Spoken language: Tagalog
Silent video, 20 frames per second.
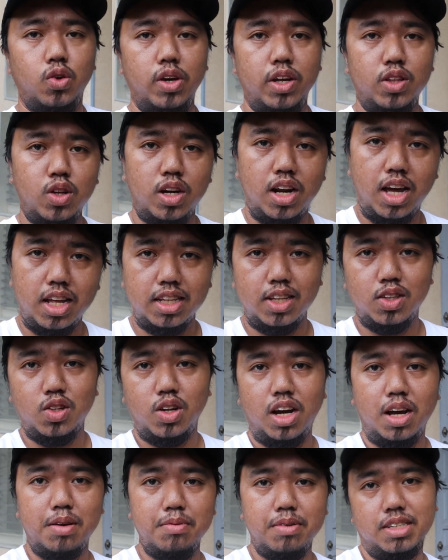eto na, dito
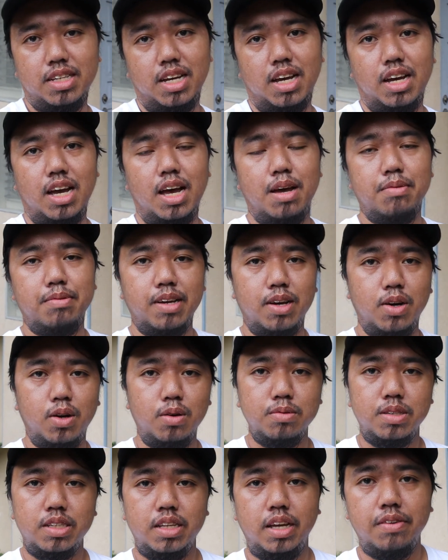na kami sa aming
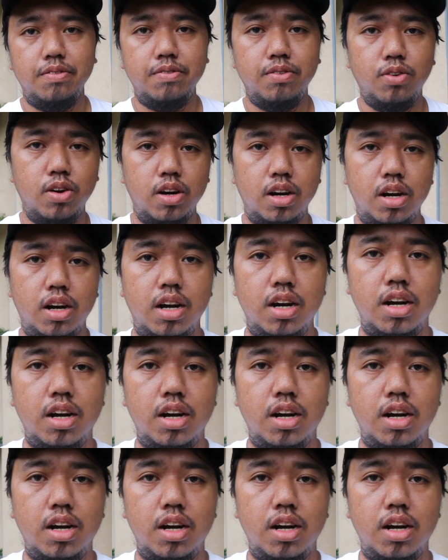homestay for